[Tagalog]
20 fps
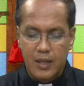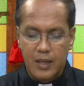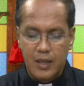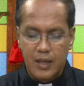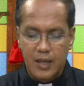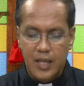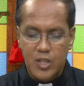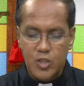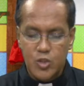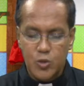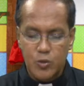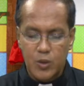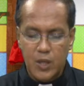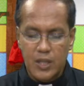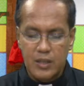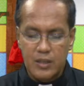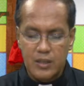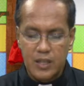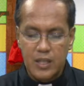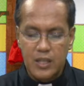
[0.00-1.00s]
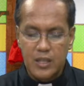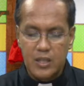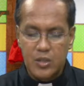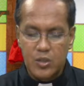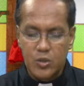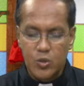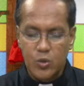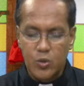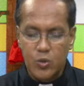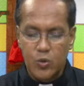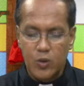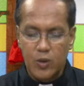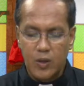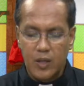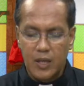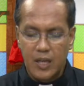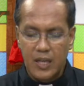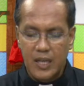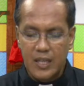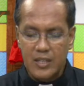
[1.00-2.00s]
Ginsurat didto
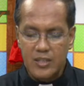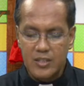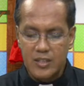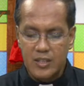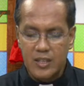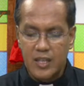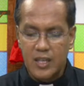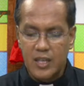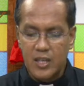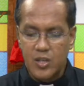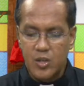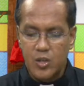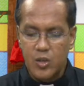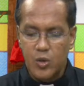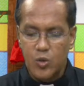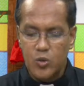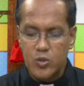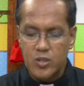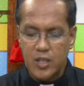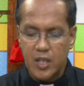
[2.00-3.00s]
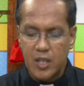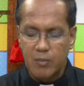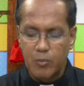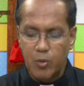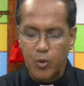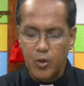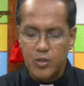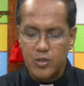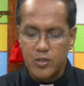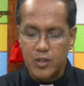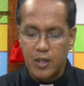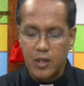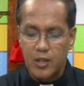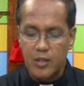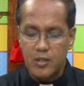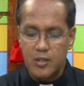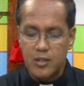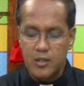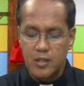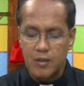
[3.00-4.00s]
nga nagsiring ang Dios kan
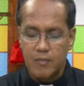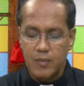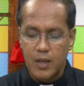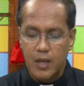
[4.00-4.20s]
Moises.